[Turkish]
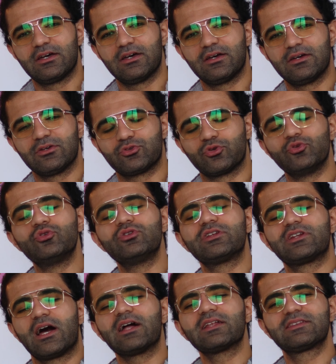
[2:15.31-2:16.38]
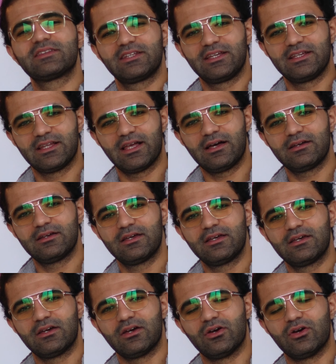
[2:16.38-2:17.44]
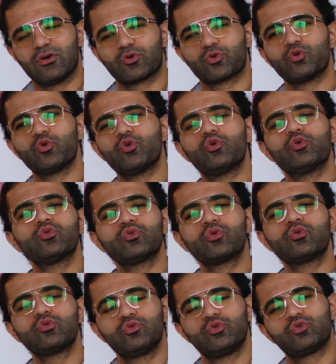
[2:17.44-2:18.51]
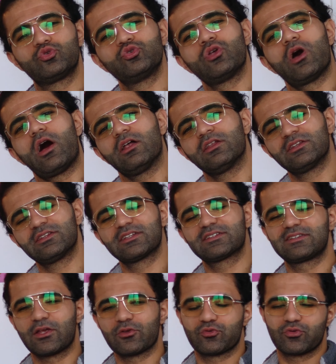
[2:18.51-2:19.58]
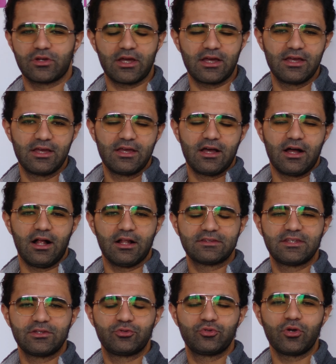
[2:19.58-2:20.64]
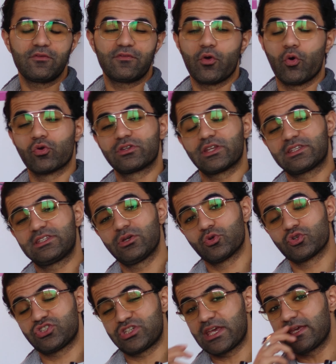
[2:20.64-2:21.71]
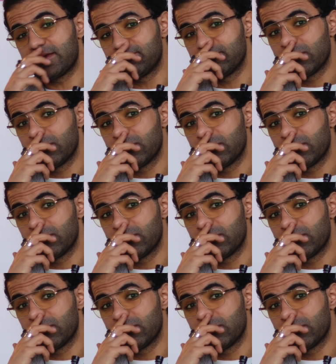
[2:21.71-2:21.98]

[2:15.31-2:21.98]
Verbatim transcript: e, gönül rahatlığıyla e, ruhunun yükünü alındıktan sonra alt ediyor ve oradaki o şey